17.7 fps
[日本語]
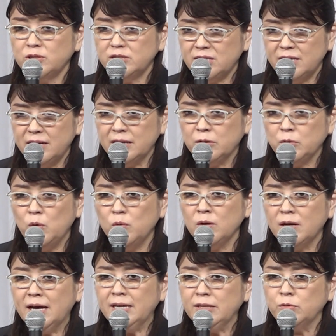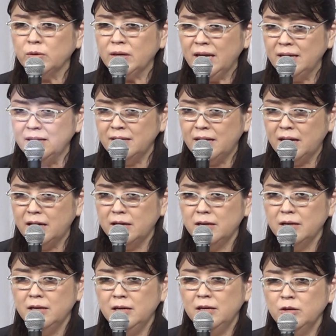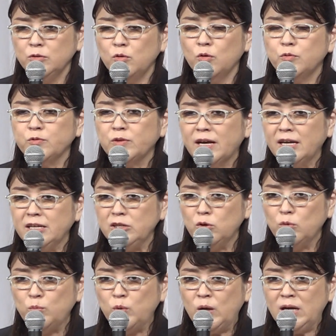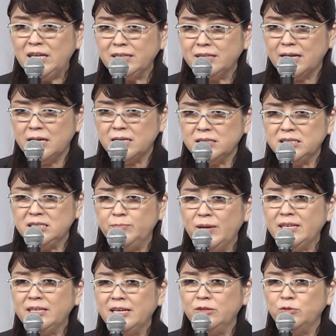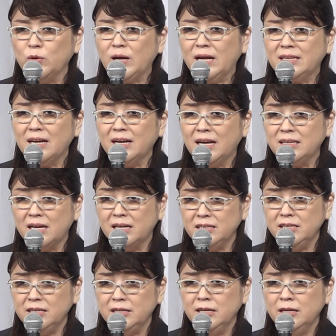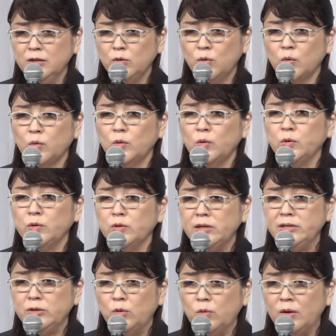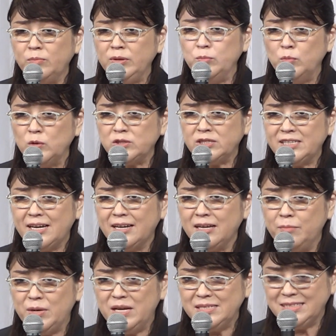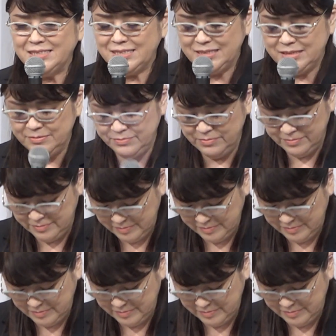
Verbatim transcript: して今回の件でご不快に思われたすべての方々に心よりお詫び申し上げます。